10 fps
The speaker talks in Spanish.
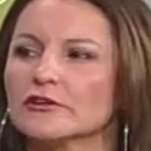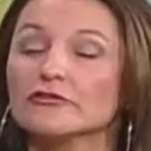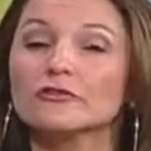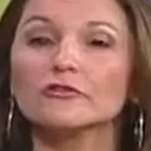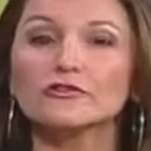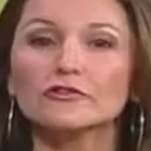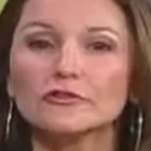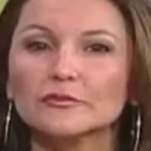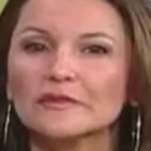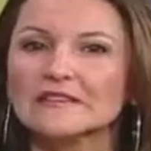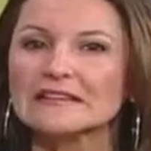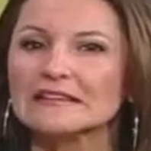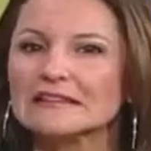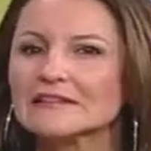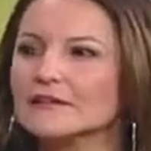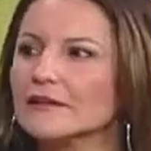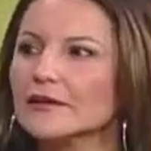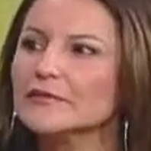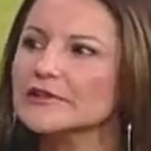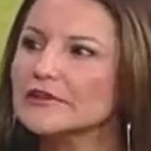Yo lo he hecho con mis clientes y
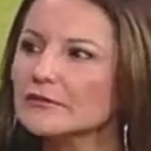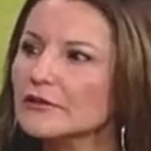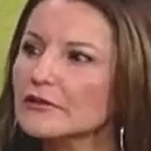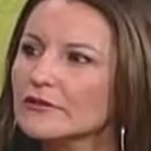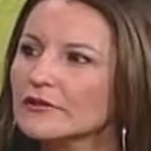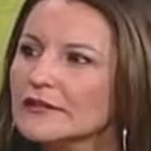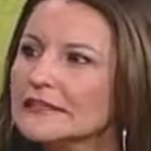realmente luego